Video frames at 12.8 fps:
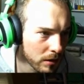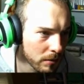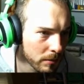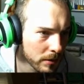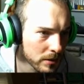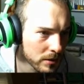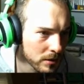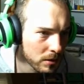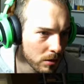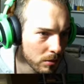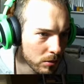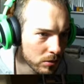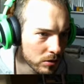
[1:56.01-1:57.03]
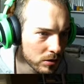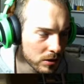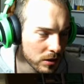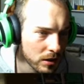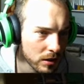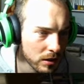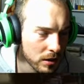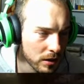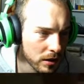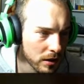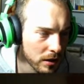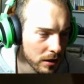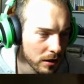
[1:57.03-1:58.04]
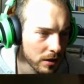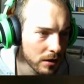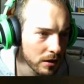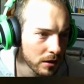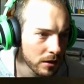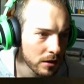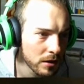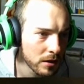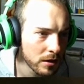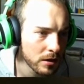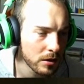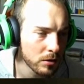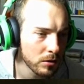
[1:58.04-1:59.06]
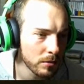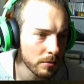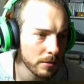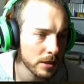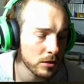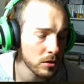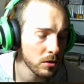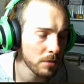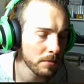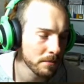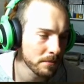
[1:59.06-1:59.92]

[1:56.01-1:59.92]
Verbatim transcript: passer en mode discret derrière ma sœur.